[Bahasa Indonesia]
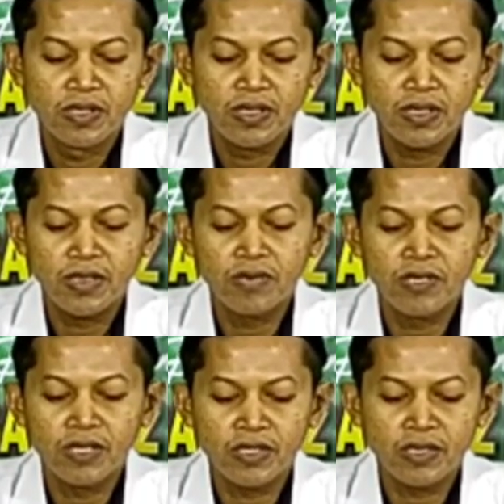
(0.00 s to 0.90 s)
iku
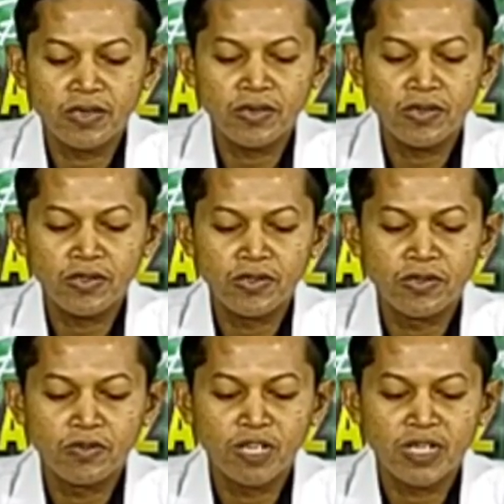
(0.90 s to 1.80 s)

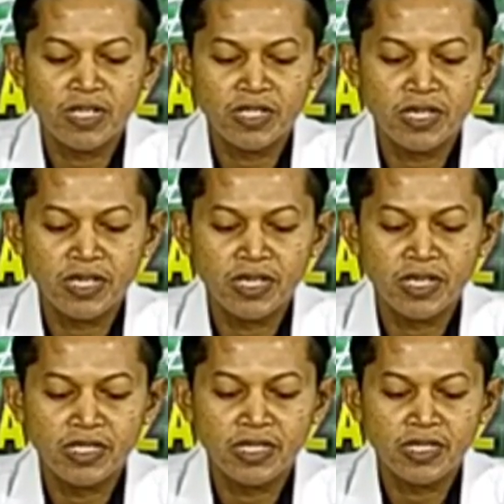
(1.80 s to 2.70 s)
i'tiqadu makna
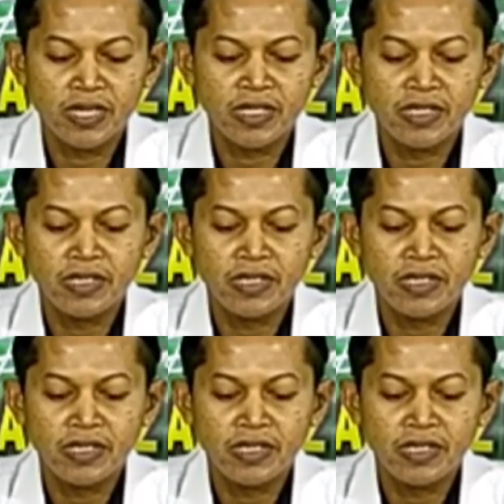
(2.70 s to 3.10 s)
syahadatain